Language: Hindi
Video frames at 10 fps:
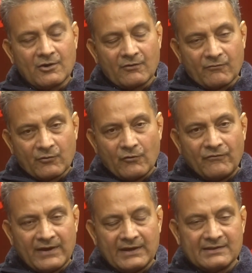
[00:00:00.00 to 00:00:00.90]
और वो
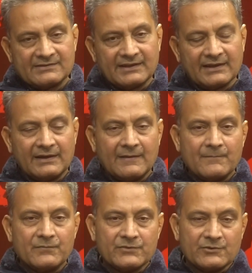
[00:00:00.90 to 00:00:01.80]
फाइनेंसिंग
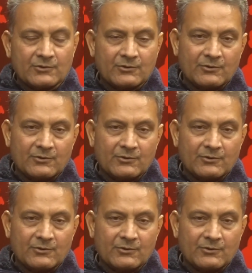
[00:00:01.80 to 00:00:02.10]
जो